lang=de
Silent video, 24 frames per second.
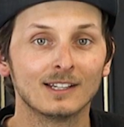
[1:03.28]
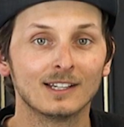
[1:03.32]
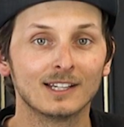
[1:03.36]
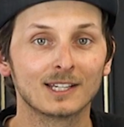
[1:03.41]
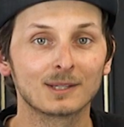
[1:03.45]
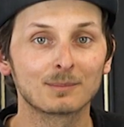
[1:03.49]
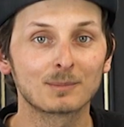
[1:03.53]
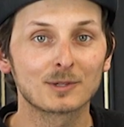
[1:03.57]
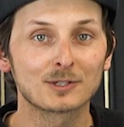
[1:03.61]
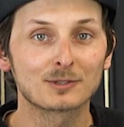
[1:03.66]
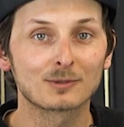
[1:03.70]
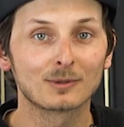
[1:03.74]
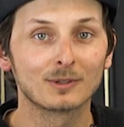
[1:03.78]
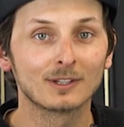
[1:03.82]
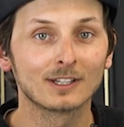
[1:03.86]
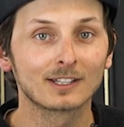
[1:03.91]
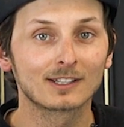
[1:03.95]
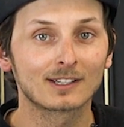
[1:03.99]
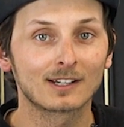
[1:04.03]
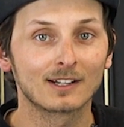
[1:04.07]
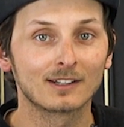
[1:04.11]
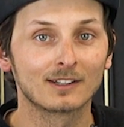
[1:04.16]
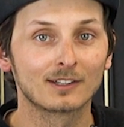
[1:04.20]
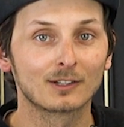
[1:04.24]
Ich
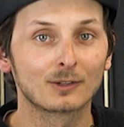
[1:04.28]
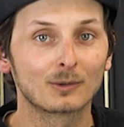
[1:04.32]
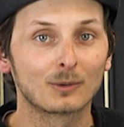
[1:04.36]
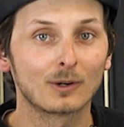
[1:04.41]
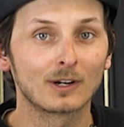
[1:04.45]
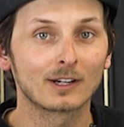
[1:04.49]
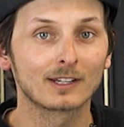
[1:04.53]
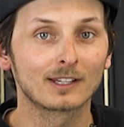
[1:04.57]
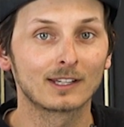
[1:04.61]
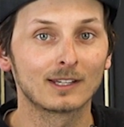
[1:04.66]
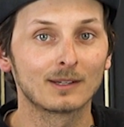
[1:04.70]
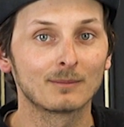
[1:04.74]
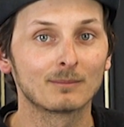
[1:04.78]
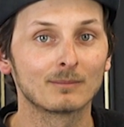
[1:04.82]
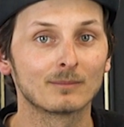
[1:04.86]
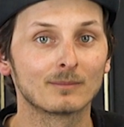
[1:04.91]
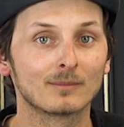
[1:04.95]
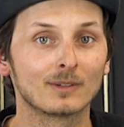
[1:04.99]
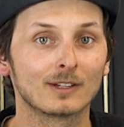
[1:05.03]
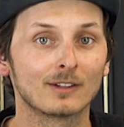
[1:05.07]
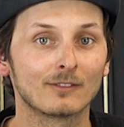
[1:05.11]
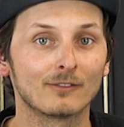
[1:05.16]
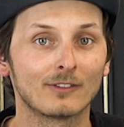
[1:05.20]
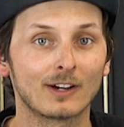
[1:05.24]
persönlich kann den Chor
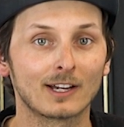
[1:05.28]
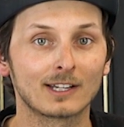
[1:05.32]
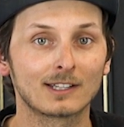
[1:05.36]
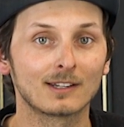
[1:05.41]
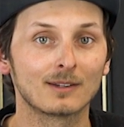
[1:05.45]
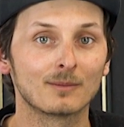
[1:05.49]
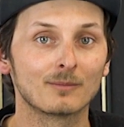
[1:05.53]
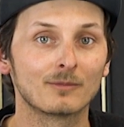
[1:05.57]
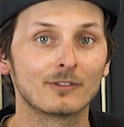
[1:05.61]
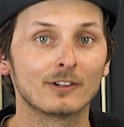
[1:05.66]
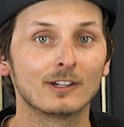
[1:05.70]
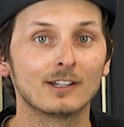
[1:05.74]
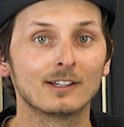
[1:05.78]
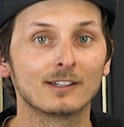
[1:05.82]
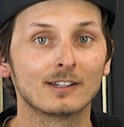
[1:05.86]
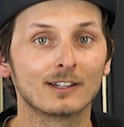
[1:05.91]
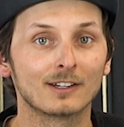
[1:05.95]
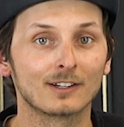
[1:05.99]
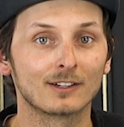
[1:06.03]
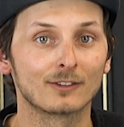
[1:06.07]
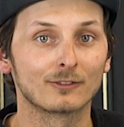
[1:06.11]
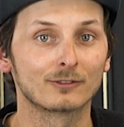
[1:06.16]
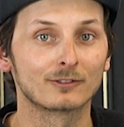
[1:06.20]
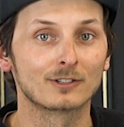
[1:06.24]
jedem weiterempfehlen,
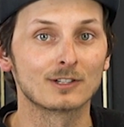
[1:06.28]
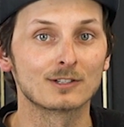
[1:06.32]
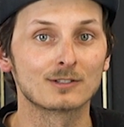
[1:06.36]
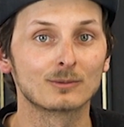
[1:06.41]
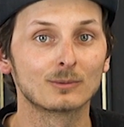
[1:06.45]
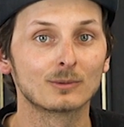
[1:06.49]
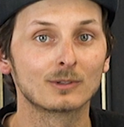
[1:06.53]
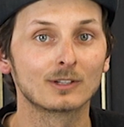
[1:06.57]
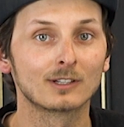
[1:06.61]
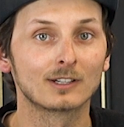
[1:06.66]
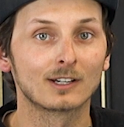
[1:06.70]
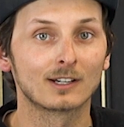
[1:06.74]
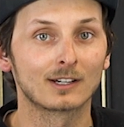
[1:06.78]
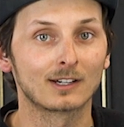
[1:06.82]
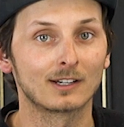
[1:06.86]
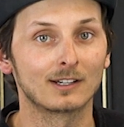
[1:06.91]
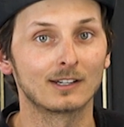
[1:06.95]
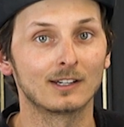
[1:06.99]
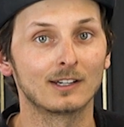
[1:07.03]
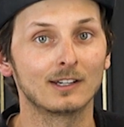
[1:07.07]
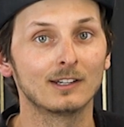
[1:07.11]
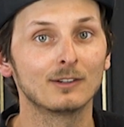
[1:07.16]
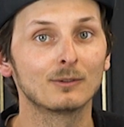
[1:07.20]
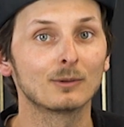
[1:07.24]
der auf der Suche nach
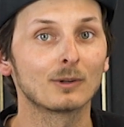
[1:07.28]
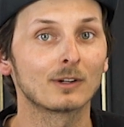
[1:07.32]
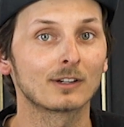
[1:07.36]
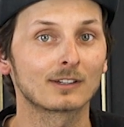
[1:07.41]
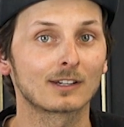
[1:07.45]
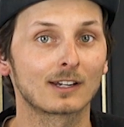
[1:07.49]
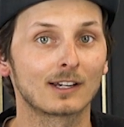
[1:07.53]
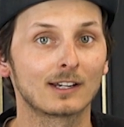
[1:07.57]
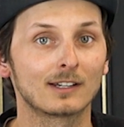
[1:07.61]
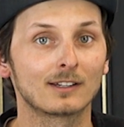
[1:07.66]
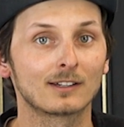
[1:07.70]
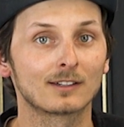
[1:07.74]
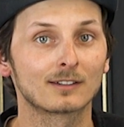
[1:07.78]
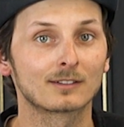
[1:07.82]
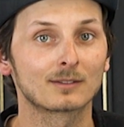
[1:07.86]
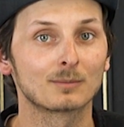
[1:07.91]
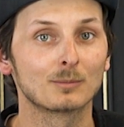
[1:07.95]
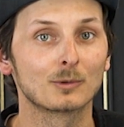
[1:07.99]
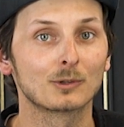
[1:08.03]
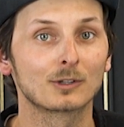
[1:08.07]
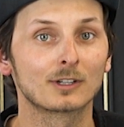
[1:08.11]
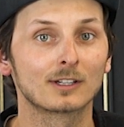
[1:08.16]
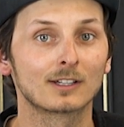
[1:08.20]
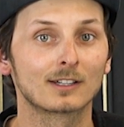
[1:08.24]
einer
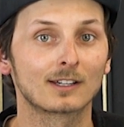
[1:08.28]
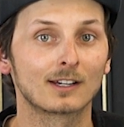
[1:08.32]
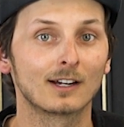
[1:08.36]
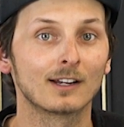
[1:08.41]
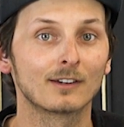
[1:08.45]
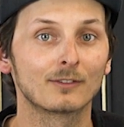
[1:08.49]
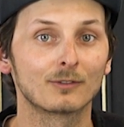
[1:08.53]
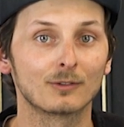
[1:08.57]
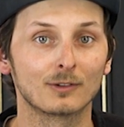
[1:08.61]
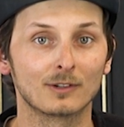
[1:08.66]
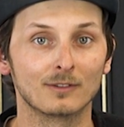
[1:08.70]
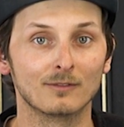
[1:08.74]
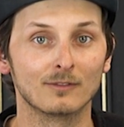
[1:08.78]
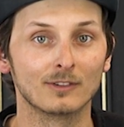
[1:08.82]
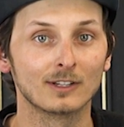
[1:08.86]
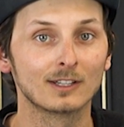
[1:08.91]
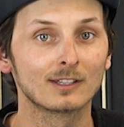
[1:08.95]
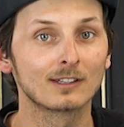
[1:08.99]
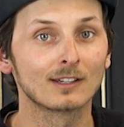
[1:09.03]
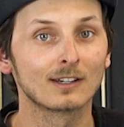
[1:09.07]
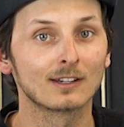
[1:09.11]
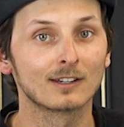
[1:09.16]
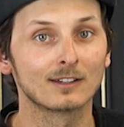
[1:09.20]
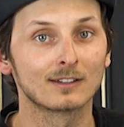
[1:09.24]
Indoor-Trainingsmöglichkeit für den
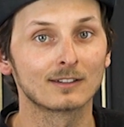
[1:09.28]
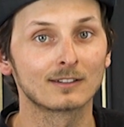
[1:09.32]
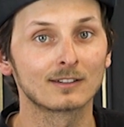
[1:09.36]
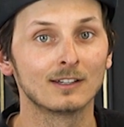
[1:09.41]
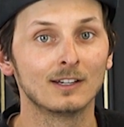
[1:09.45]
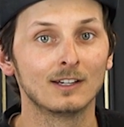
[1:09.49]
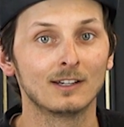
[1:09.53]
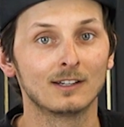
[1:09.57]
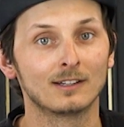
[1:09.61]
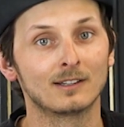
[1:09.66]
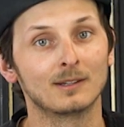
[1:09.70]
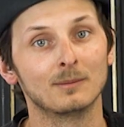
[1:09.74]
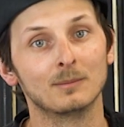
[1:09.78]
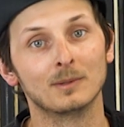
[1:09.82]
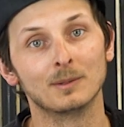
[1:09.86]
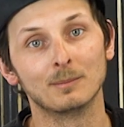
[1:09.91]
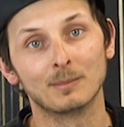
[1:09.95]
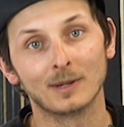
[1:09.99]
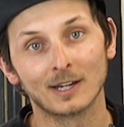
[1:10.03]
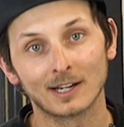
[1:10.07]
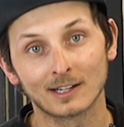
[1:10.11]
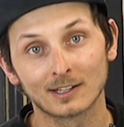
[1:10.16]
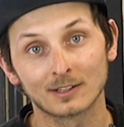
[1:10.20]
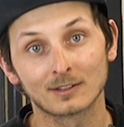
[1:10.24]
Winter ist, dem die
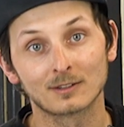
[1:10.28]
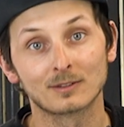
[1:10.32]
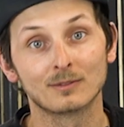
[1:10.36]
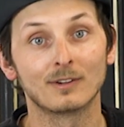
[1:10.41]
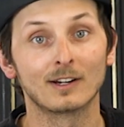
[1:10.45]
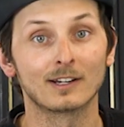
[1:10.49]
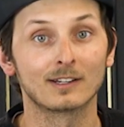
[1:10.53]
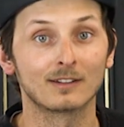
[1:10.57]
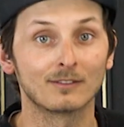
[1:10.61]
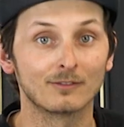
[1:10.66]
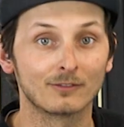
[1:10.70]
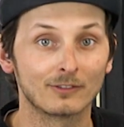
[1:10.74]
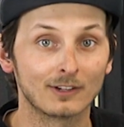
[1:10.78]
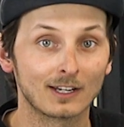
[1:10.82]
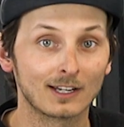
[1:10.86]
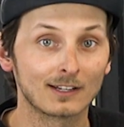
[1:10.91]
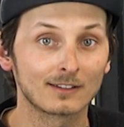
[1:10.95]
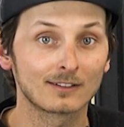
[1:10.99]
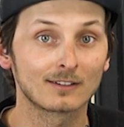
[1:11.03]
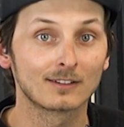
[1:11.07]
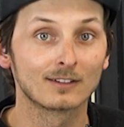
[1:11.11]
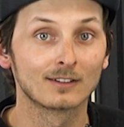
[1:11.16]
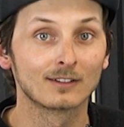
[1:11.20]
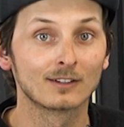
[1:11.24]
Berge zu weit
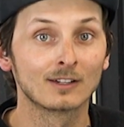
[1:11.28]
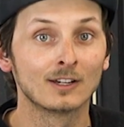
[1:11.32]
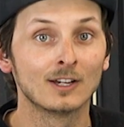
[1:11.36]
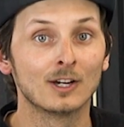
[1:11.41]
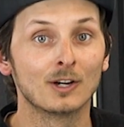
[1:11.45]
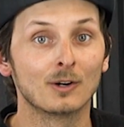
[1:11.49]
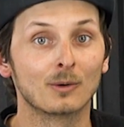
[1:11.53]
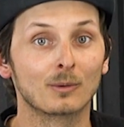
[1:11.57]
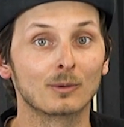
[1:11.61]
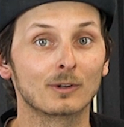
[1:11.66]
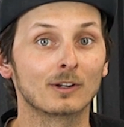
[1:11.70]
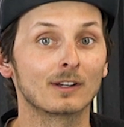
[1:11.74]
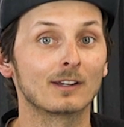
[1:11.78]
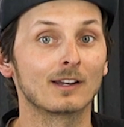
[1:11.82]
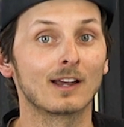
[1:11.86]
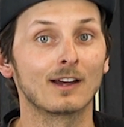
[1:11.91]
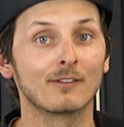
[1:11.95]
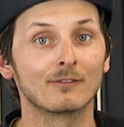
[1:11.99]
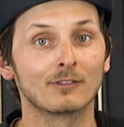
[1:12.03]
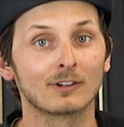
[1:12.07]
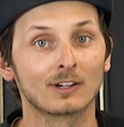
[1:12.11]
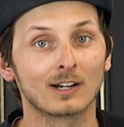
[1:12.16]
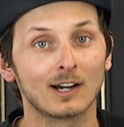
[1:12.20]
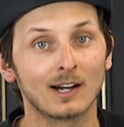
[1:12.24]
entfernt sind oder der
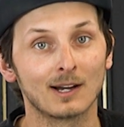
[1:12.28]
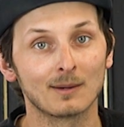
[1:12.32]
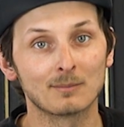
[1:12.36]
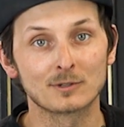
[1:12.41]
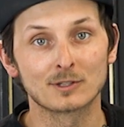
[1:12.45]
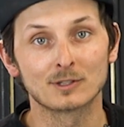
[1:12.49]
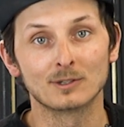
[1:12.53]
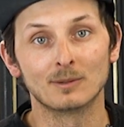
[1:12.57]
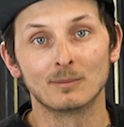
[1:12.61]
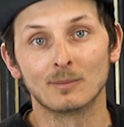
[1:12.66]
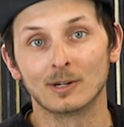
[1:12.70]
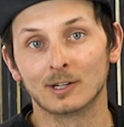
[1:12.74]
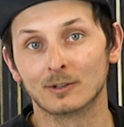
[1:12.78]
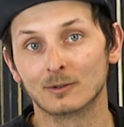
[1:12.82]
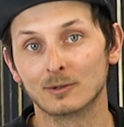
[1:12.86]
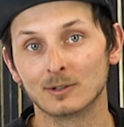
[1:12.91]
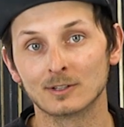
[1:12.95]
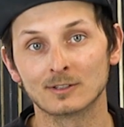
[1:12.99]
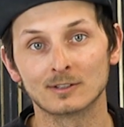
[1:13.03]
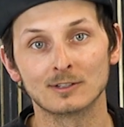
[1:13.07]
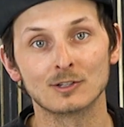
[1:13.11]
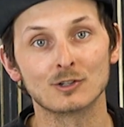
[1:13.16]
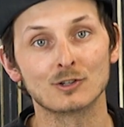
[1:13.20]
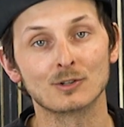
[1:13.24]
einfach abends nur mal
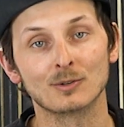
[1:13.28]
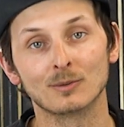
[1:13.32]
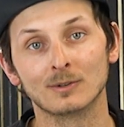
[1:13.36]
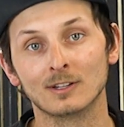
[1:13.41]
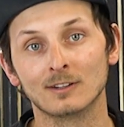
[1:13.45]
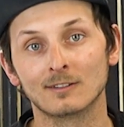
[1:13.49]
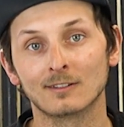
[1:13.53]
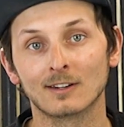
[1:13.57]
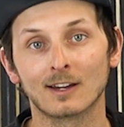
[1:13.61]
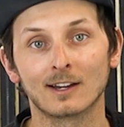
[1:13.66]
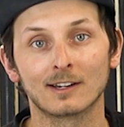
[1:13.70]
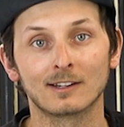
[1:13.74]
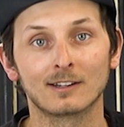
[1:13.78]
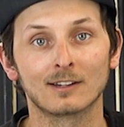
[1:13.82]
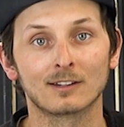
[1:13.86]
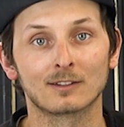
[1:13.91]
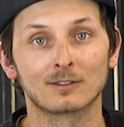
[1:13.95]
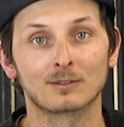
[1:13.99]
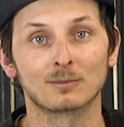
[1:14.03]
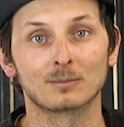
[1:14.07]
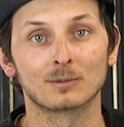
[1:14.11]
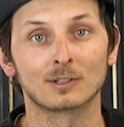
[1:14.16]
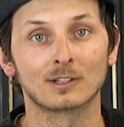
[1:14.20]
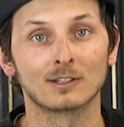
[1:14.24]
kurz eine Stunde Zeit
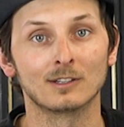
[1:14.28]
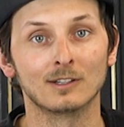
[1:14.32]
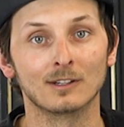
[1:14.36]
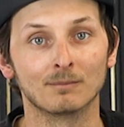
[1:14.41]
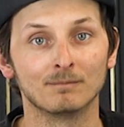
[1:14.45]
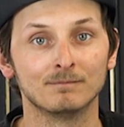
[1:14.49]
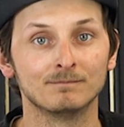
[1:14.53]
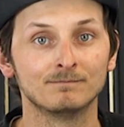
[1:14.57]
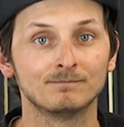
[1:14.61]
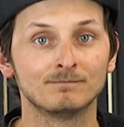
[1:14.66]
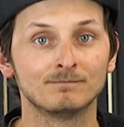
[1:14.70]
hat zum Trainieren.